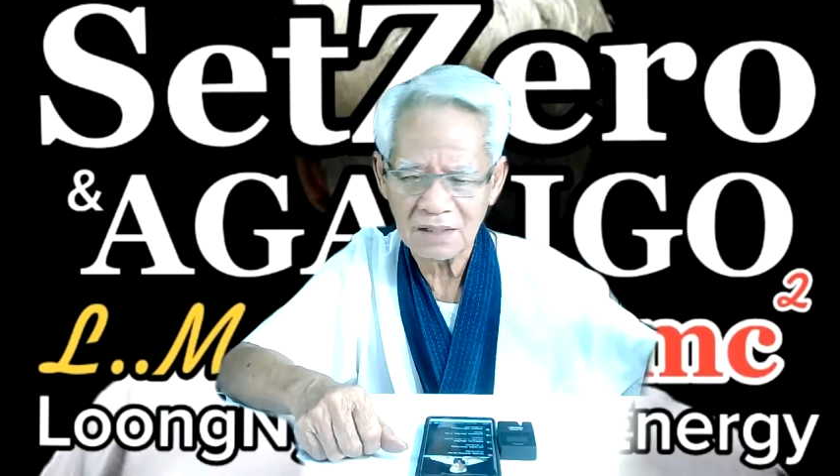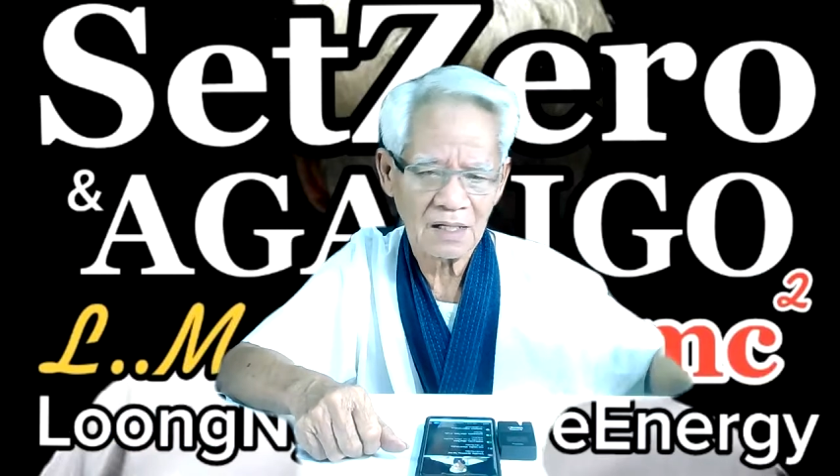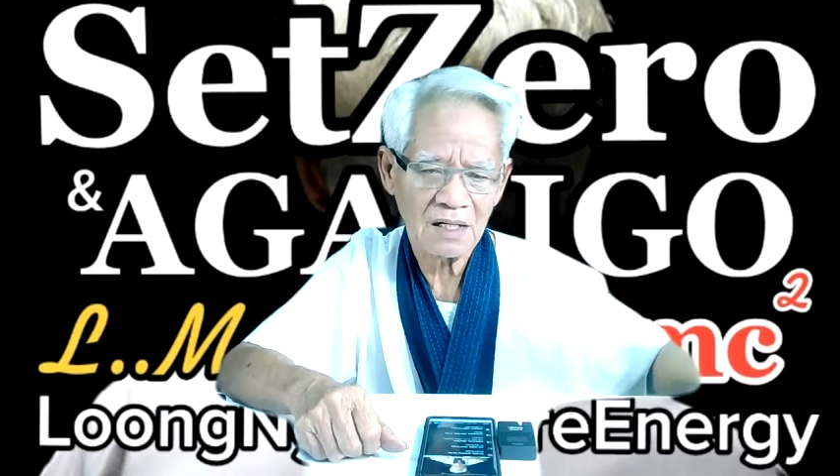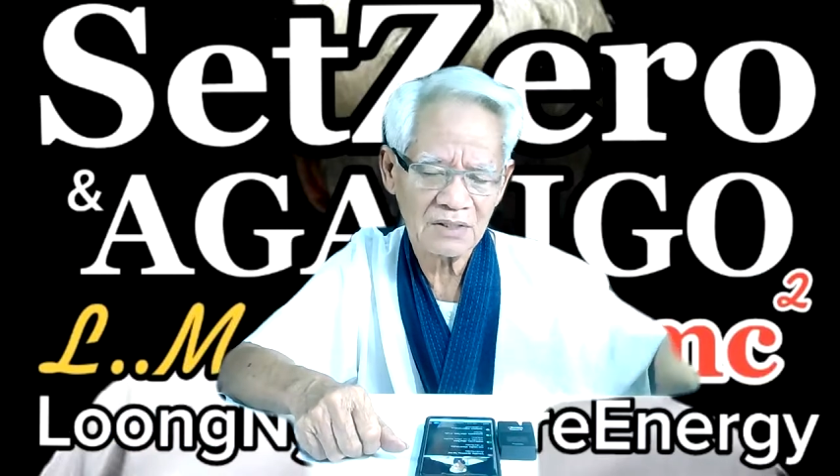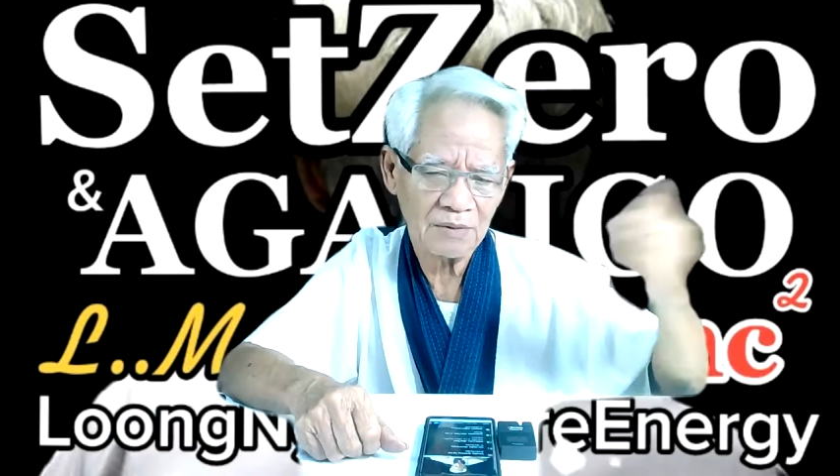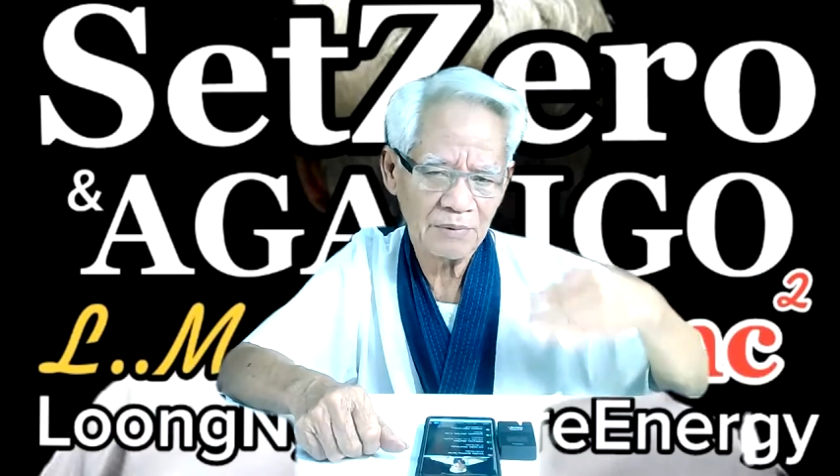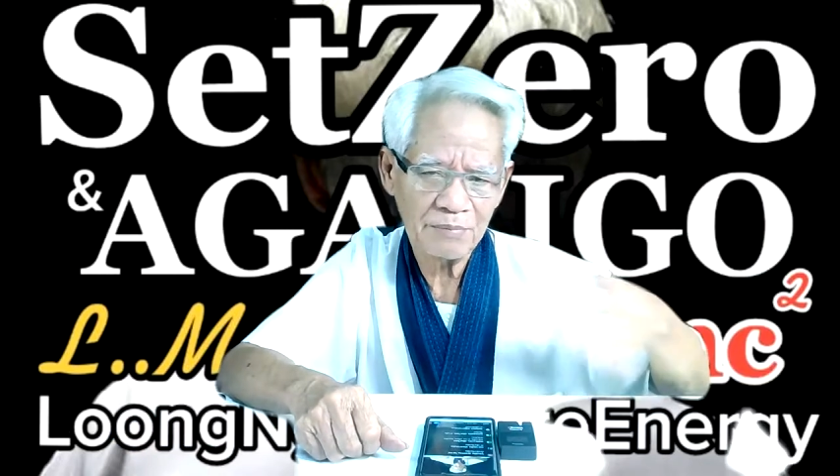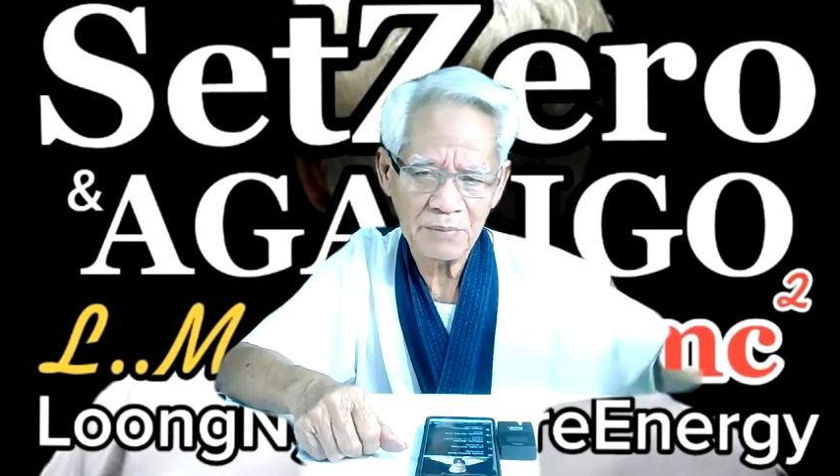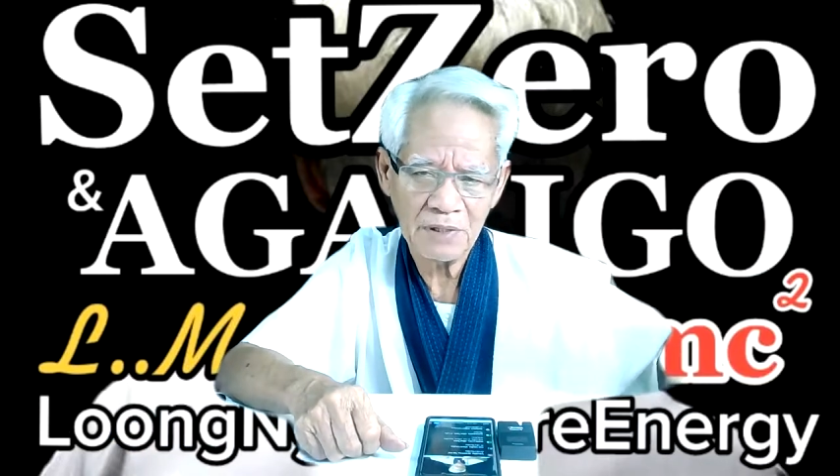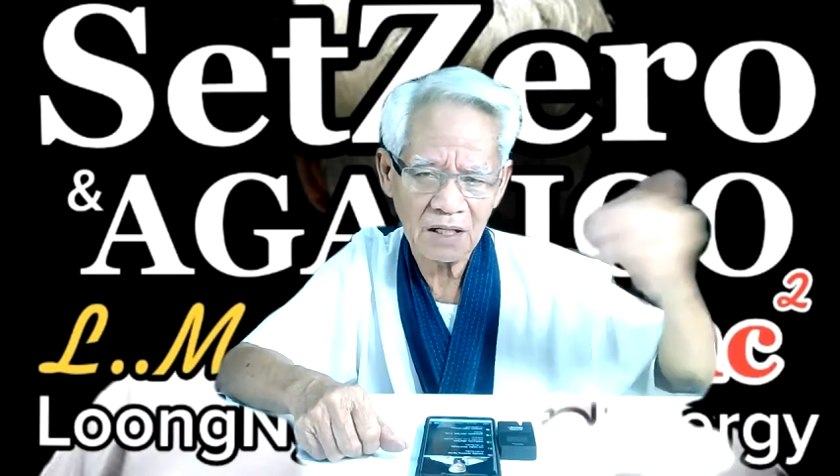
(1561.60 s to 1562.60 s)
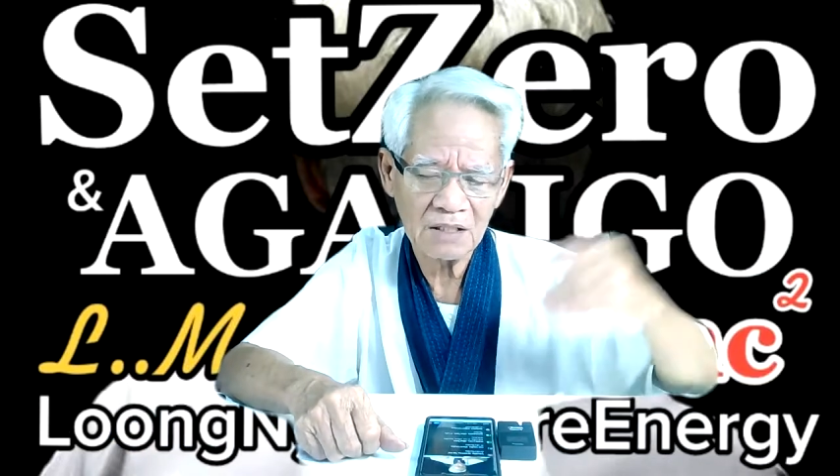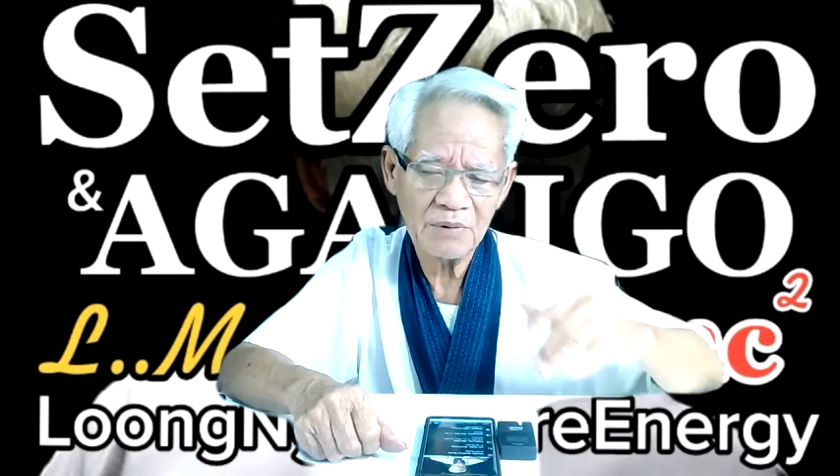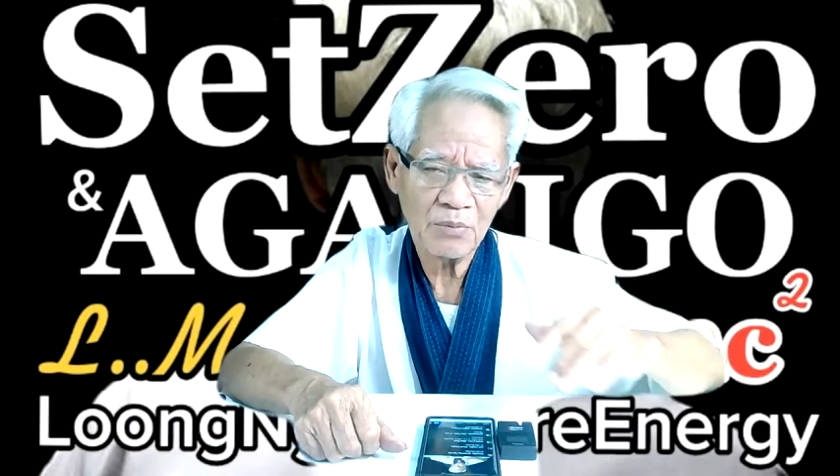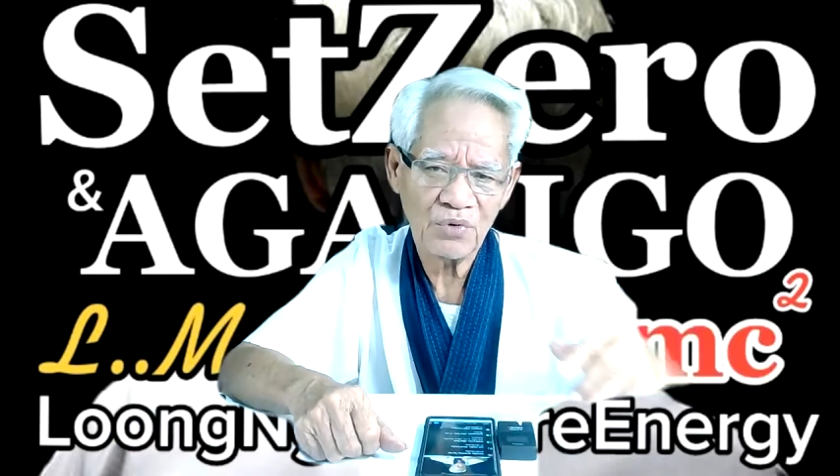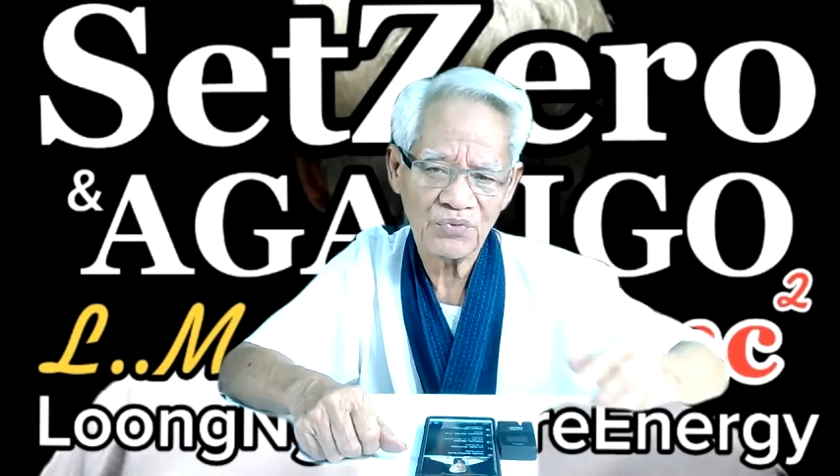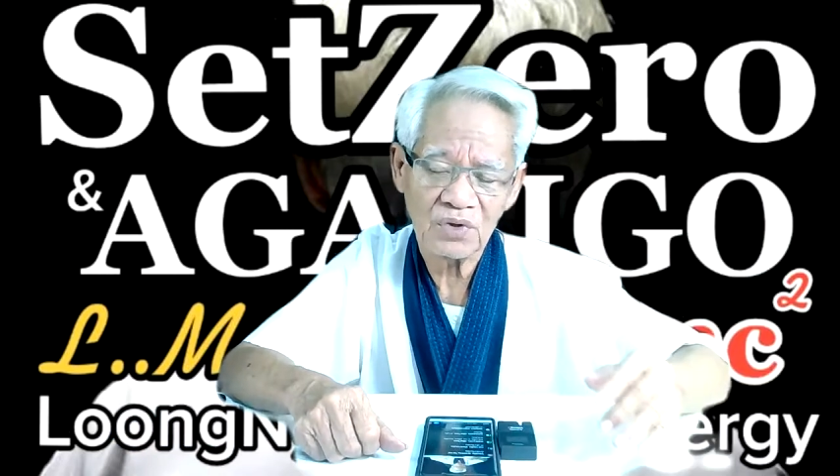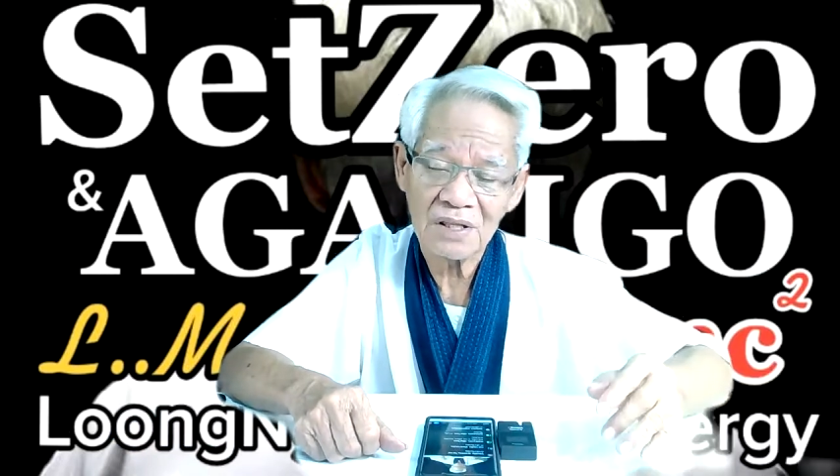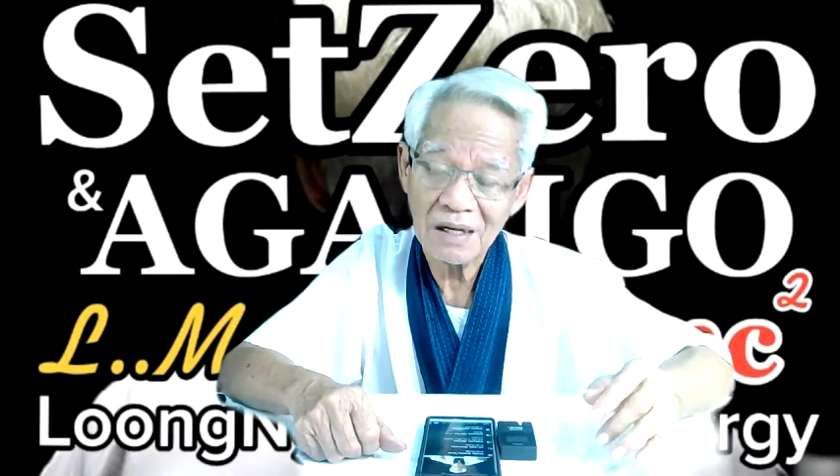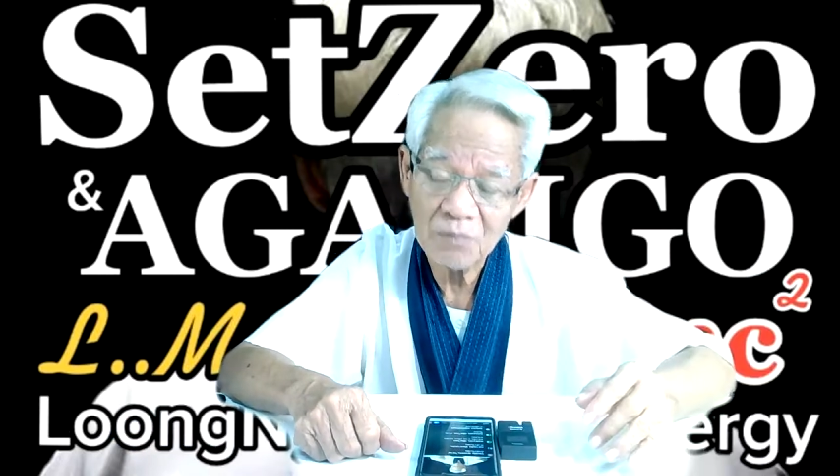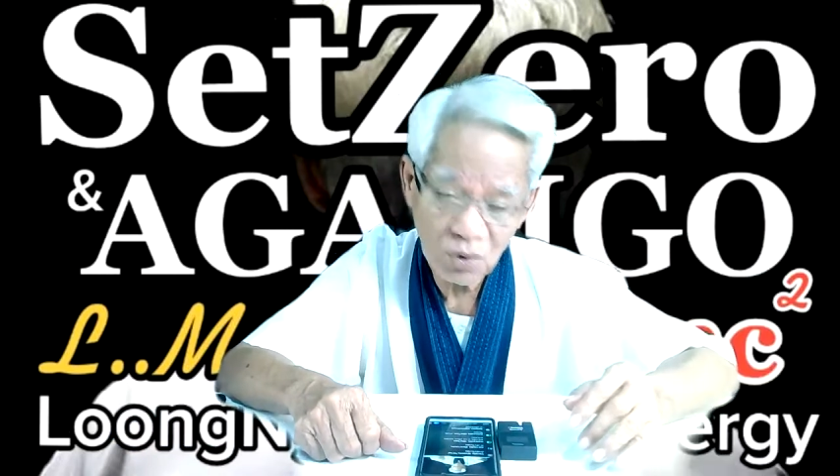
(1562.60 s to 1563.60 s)
ต่างๆนะครับ มันเป็นพลังงานที่ไม่บริสุทธิ์
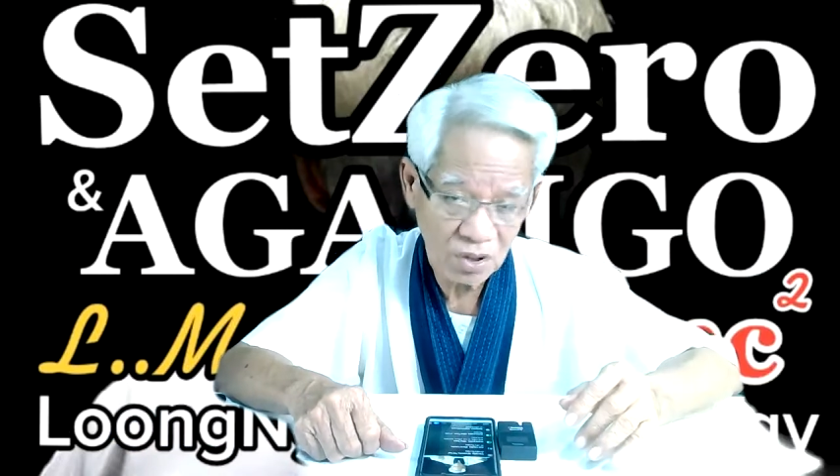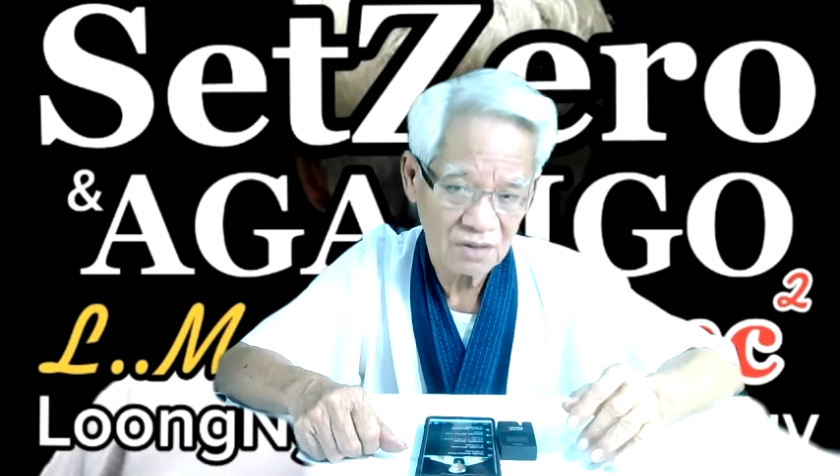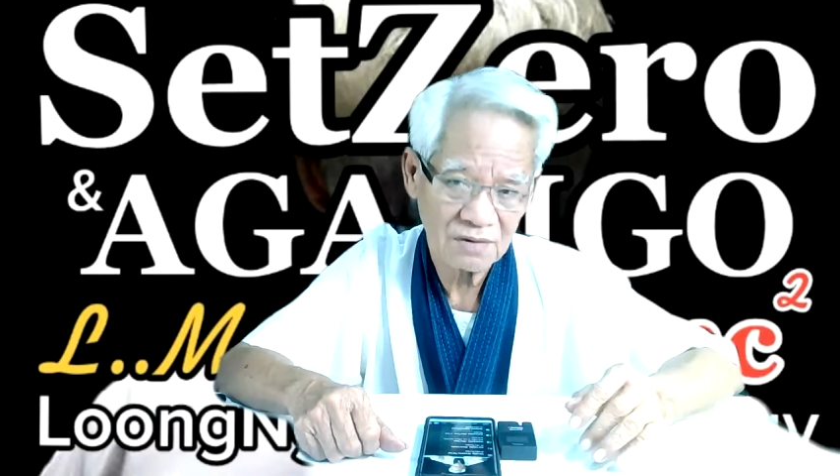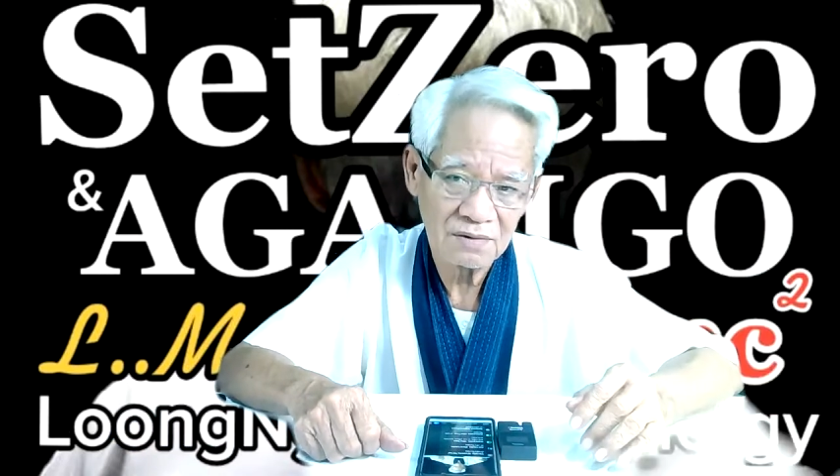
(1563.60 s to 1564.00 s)
ทั้งหมด